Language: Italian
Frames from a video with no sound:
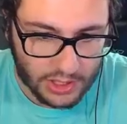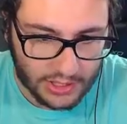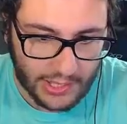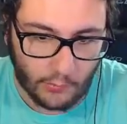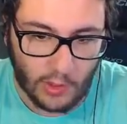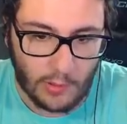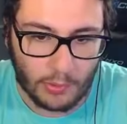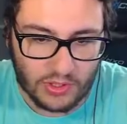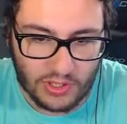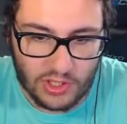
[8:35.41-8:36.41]
che in quel
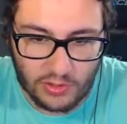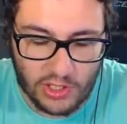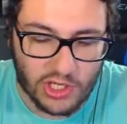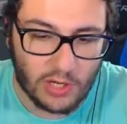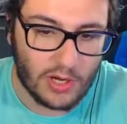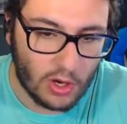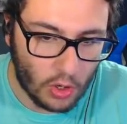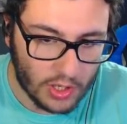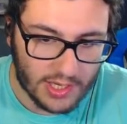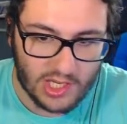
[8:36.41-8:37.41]
posticino lì c'era una
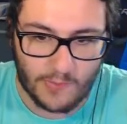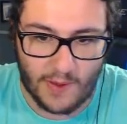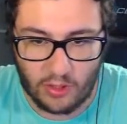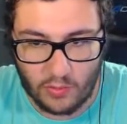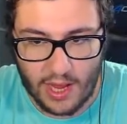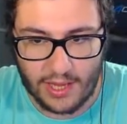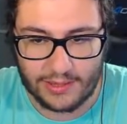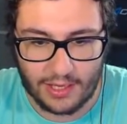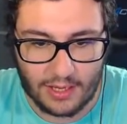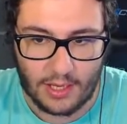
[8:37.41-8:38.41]
cosa rispetto ad
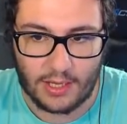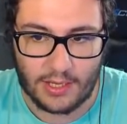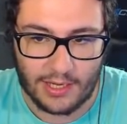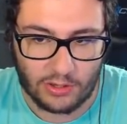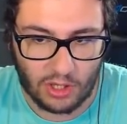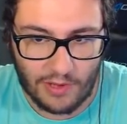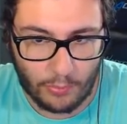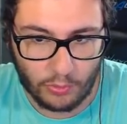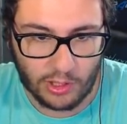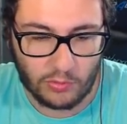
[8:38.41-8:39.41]
un'altra, eh, che trovi
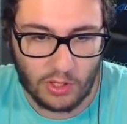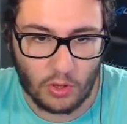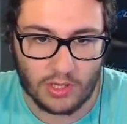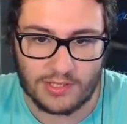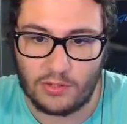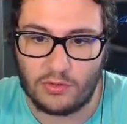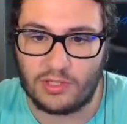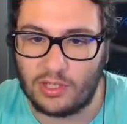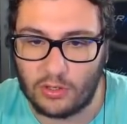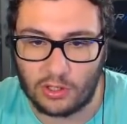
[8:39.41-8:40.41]
appunto le due cose, non ti
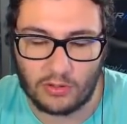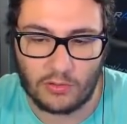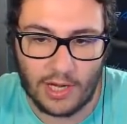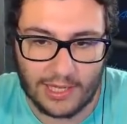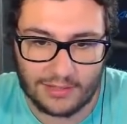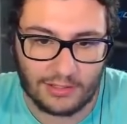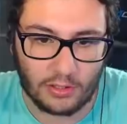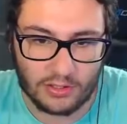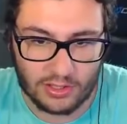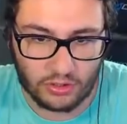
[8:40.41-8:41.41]
ricordi una o l'altra, ti do lo
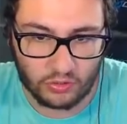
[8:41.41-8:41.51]
stesso